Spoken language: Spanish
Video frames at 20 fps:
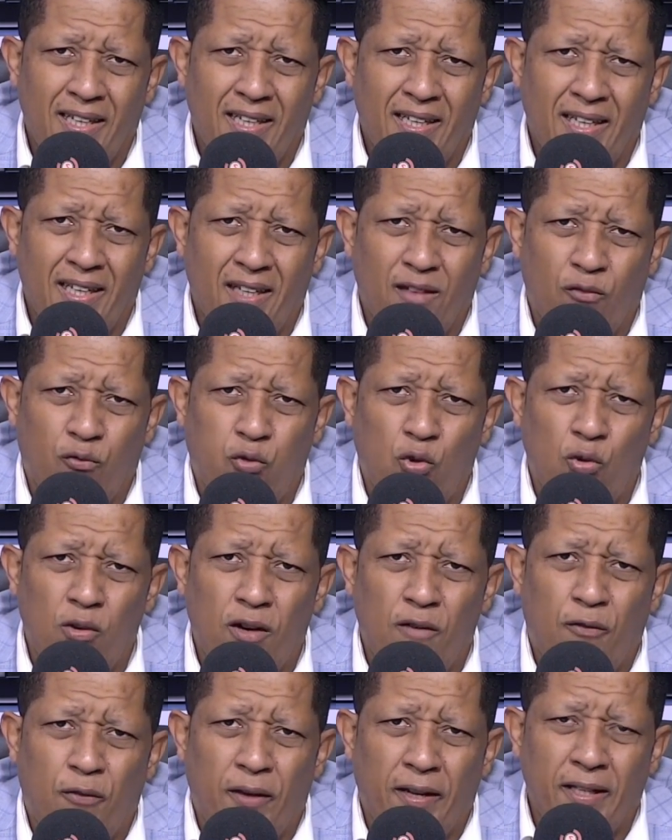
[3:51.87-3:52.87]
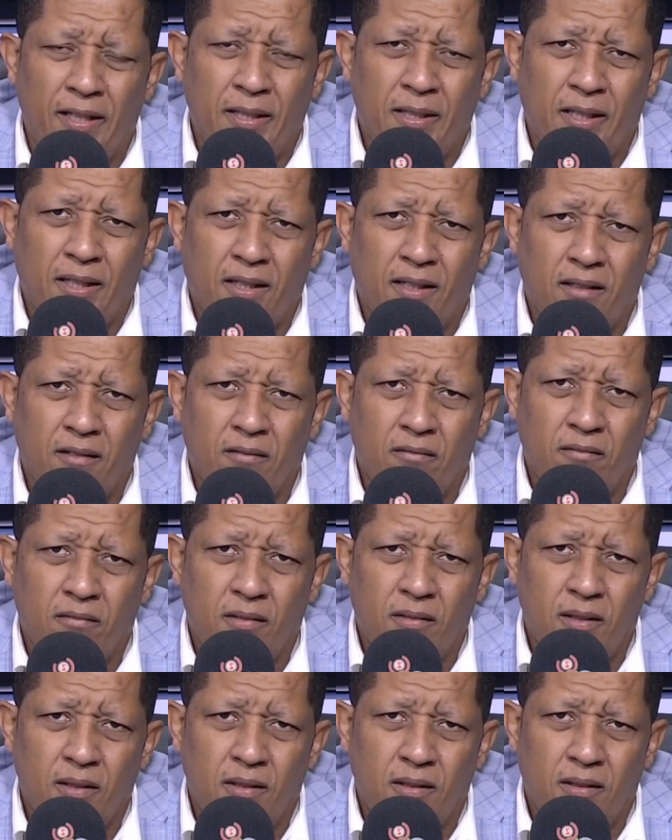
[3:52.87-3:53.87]
fue una afrenta,
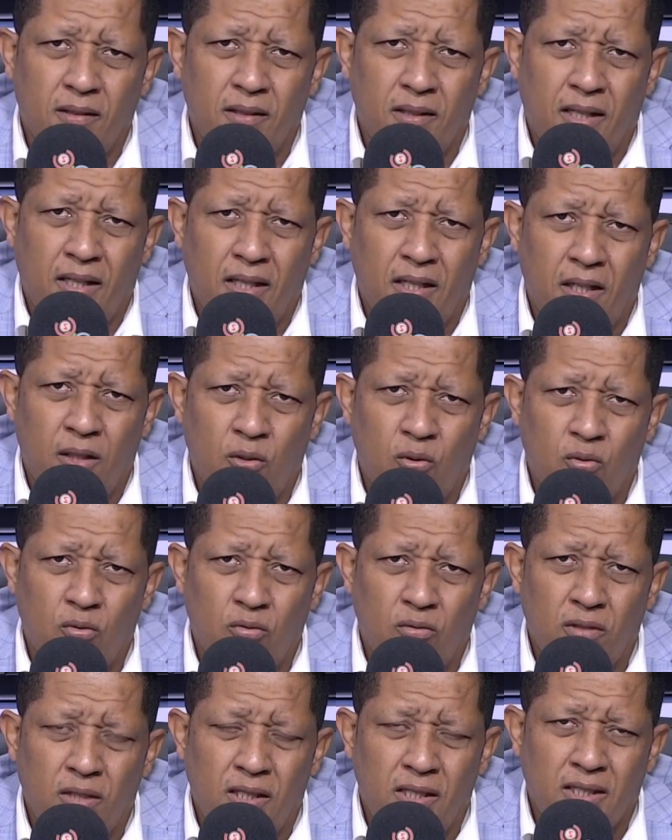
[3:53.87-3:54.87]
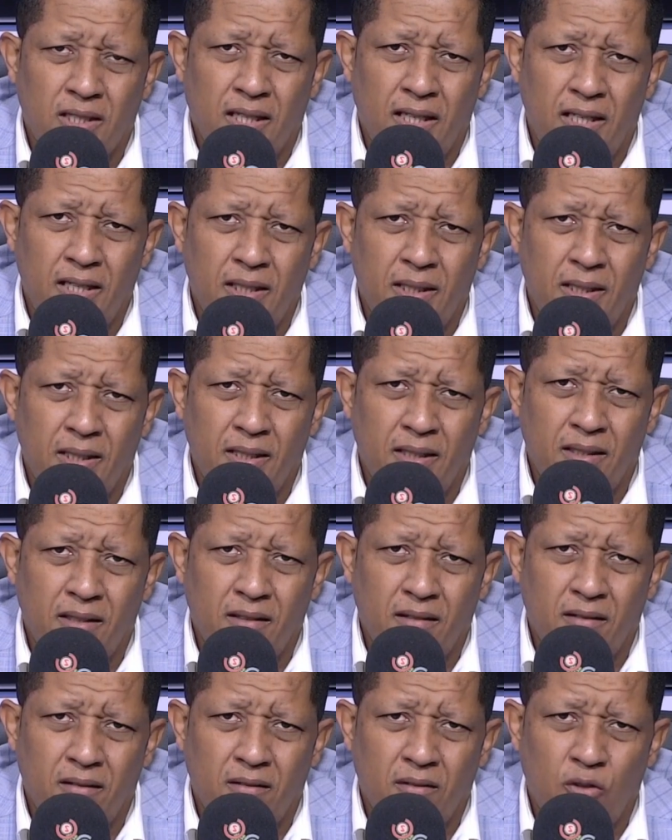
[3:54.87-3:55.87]
Danilo. Esa gente
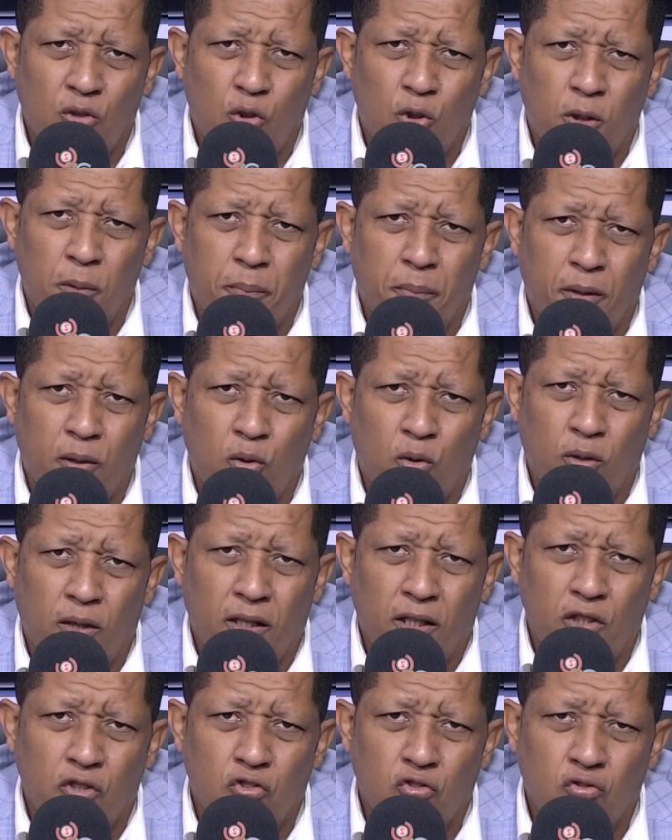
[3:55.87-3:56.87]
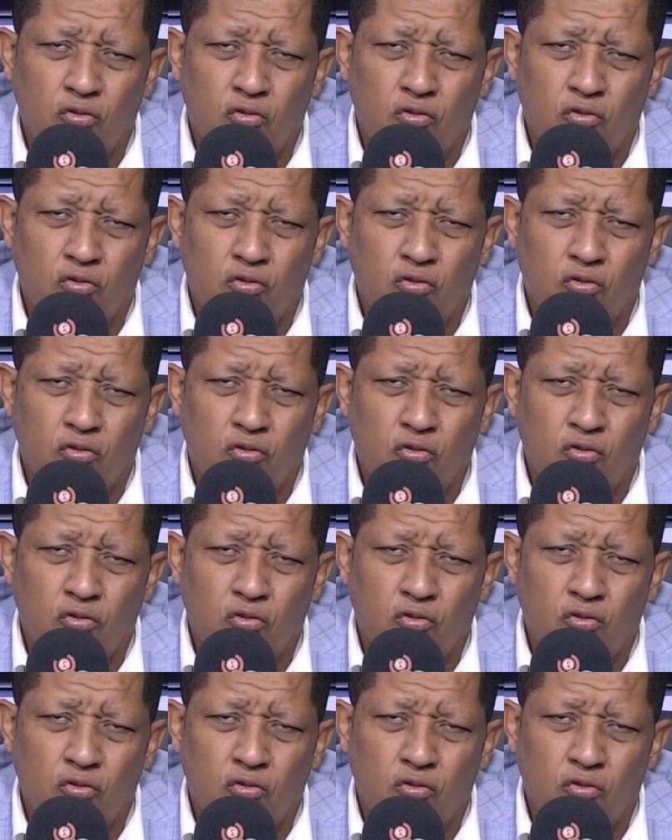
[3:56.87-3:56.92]
no te perdona eso.